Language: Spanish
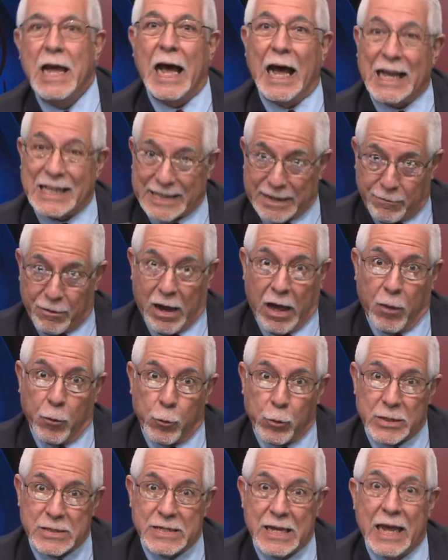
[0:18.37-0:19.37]
a
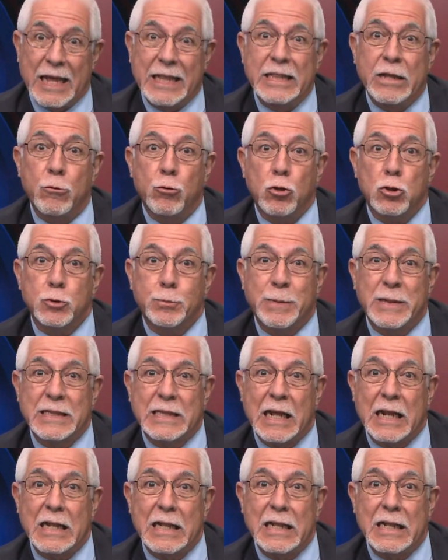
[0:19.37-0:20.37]
trabajadores de un
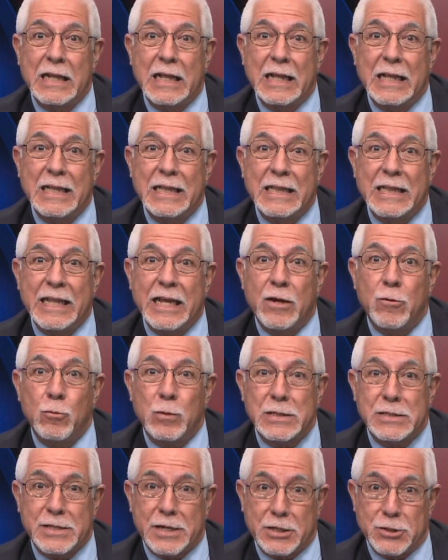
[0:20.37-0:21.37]
hospital de
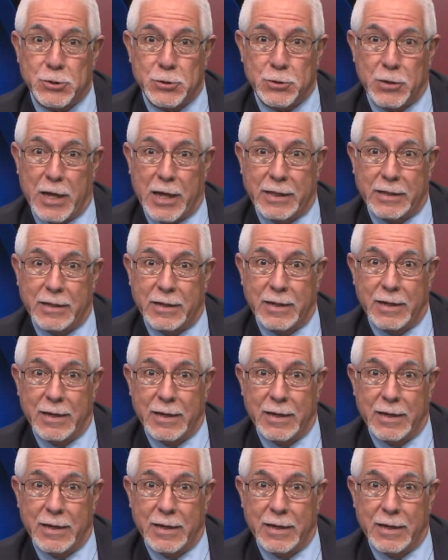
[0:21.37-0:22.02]
nuestra ciudad